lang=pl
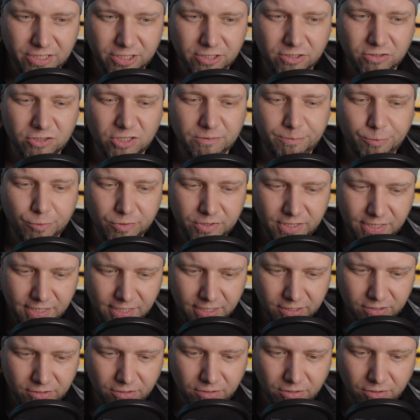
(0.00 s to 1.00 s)
tego typu
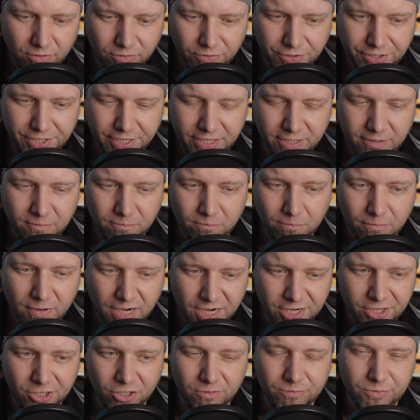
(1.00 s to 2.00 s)
technologie
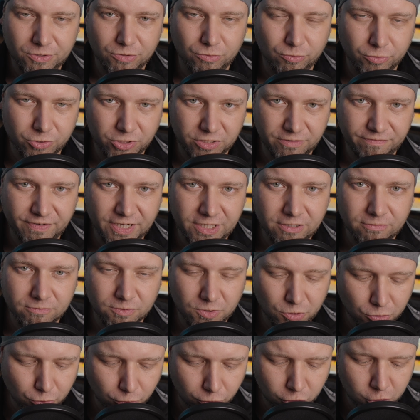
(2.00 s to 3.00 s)
mają i używają
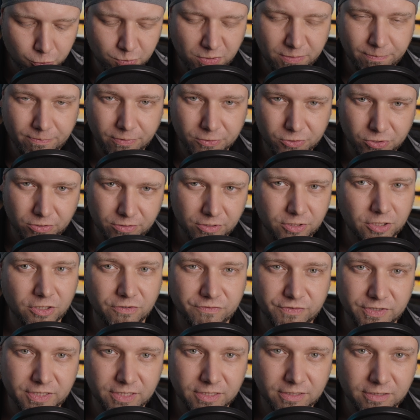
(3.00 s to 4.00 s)
służby
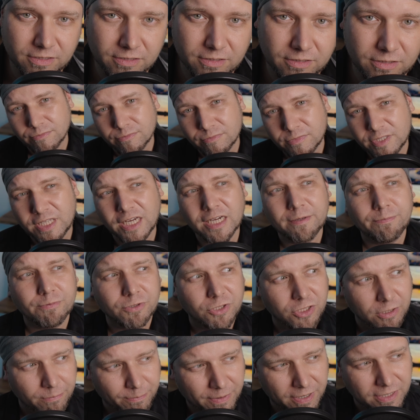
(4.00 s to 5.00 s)
porządkowe. Tak,
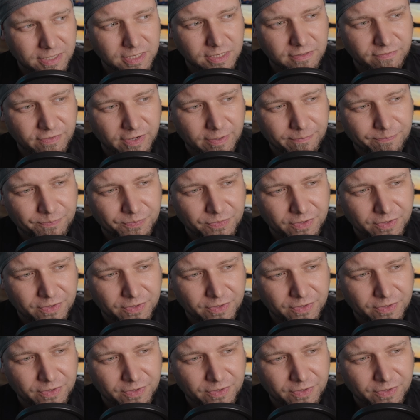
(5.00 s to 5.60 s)
proszę Państwa.